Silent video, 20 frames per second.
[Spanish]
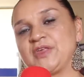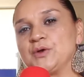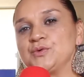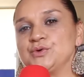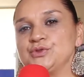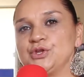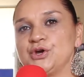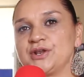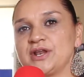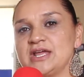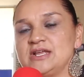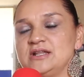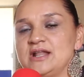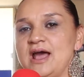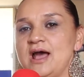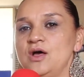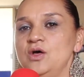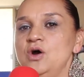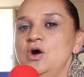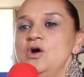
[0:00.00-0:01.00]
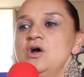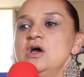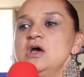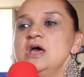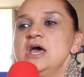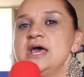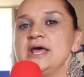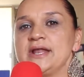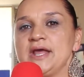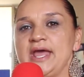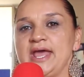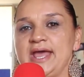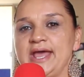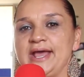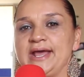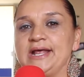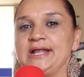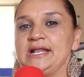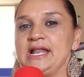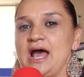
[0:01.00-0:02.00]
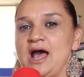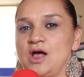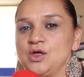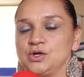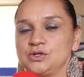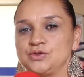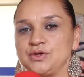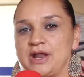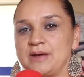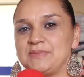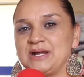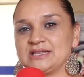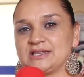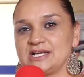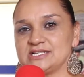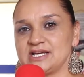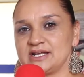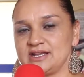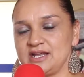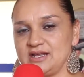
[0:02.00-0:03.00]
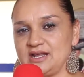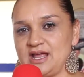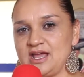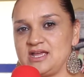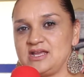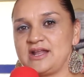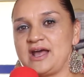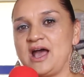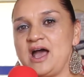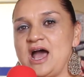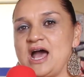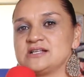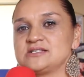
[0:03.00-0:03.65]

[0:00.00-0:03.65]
segundo reinado eh, la doctora Marta Yaneneira,